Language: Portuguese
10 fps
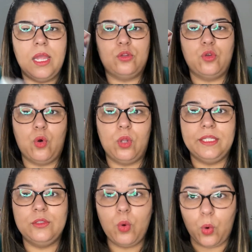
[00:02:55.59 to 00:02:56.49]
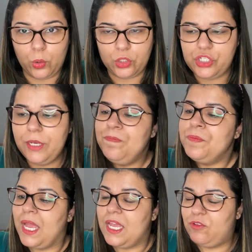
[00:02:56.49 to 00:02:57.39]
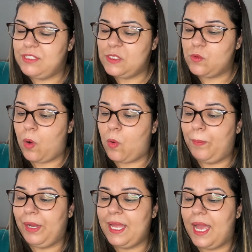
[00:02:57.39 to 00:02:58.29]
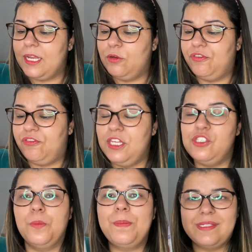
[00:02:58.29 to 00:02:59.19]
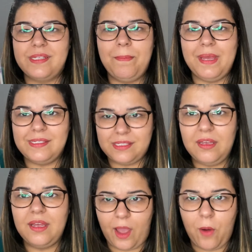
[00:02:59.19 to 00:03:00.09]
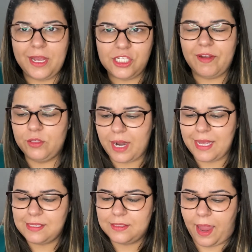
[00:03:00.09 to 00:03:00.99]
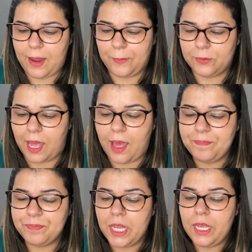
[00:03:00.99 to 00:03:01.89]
Eu tô colando hoje e vocês vão acompanhar aqui no vídeo para saber se realmente vai durar esse tempo, tá?